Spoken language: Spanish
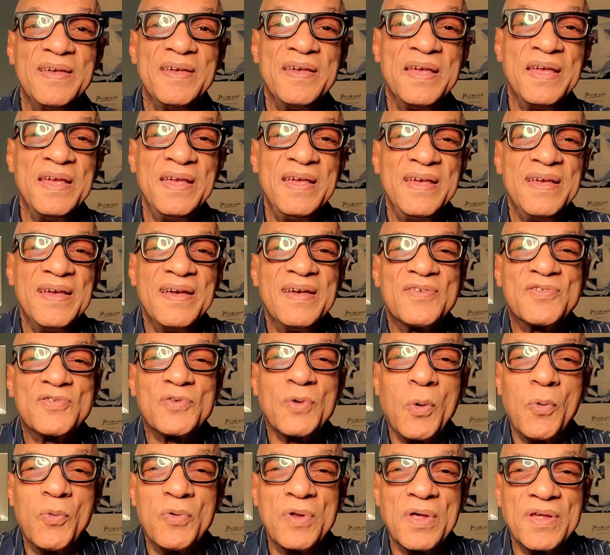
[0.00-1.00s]
Y
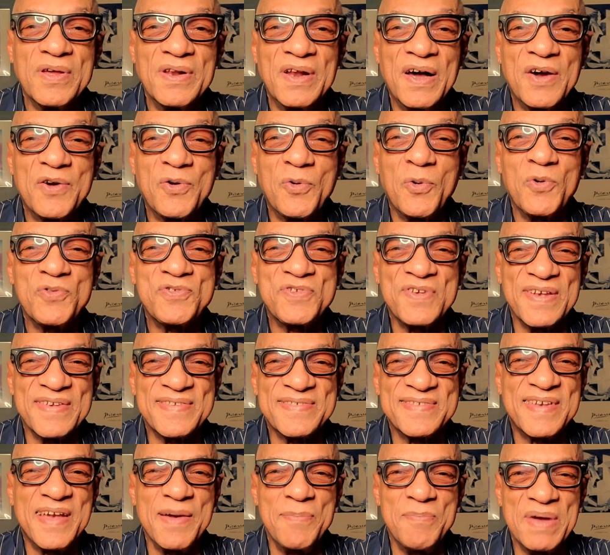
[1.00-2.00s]
eso es una de las
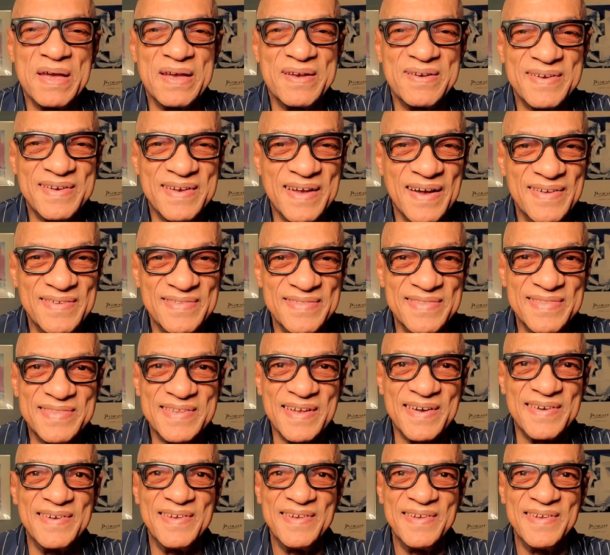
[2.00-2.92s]
cosas que me encanta